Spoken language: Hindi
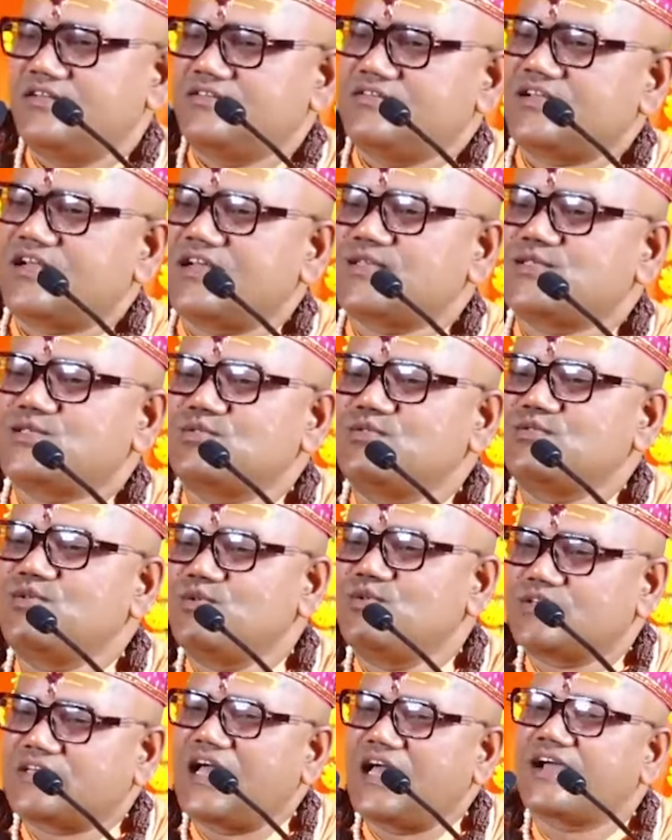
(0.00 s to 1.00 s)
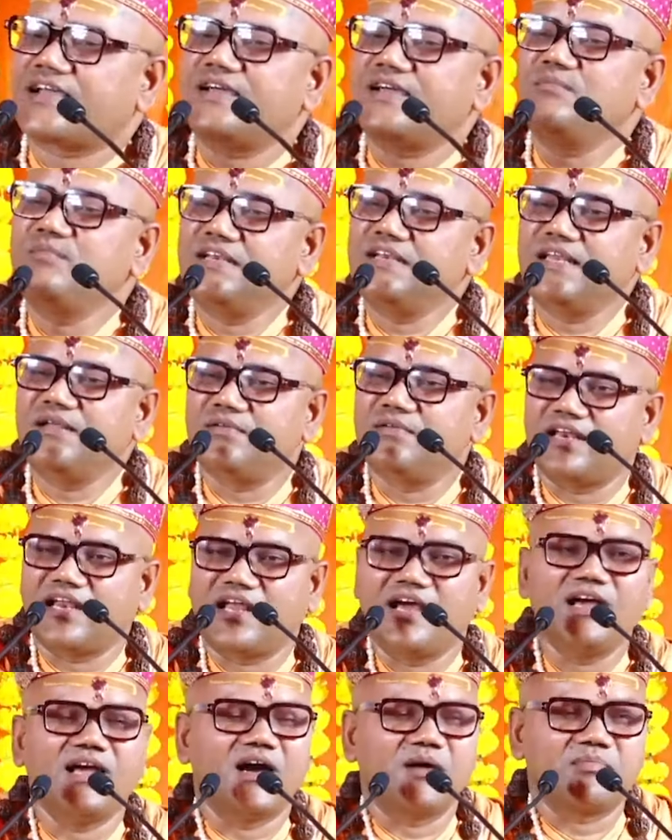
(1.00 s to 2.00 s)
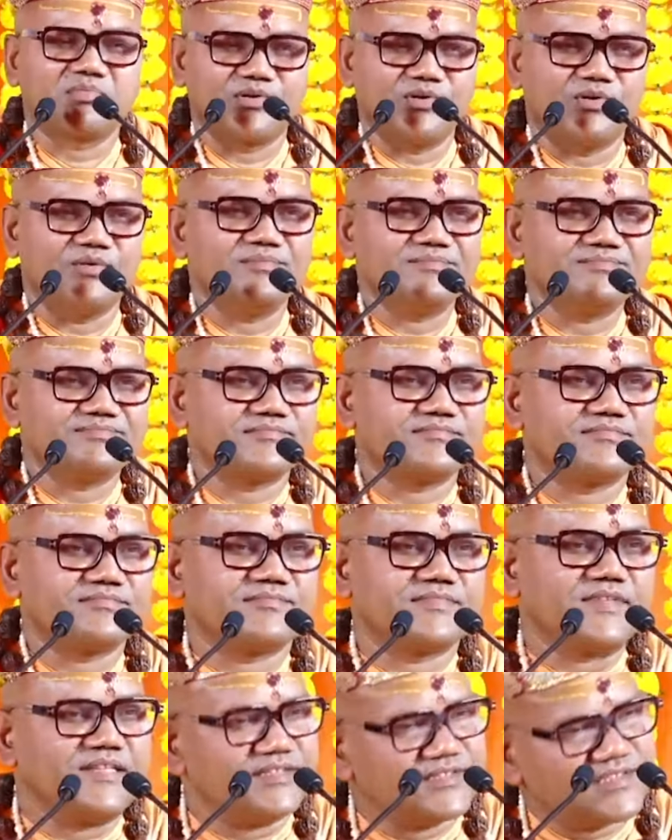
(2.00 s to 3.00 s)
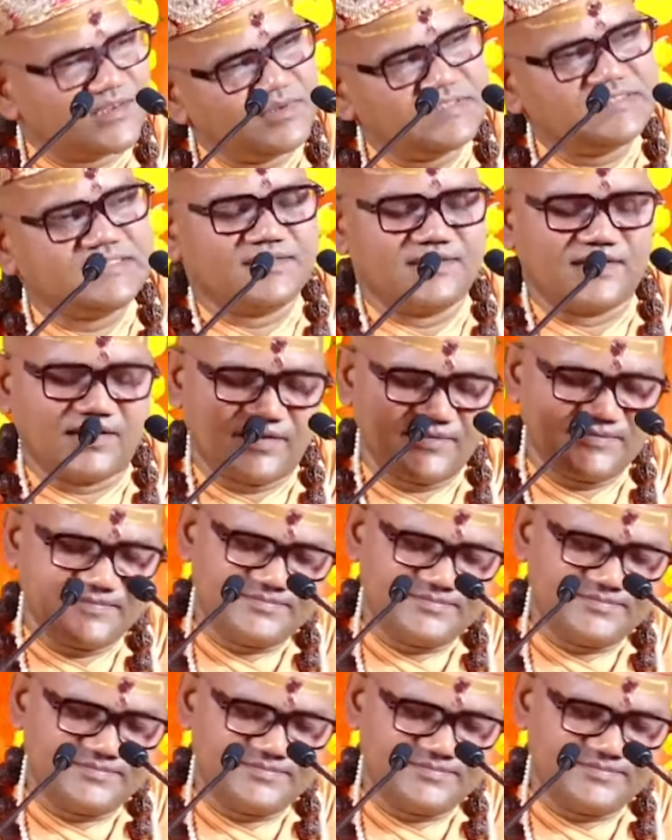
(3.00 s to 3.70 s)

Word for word: जरा सुनो क्या क्या मिलने वाला है आपको समझिए जरा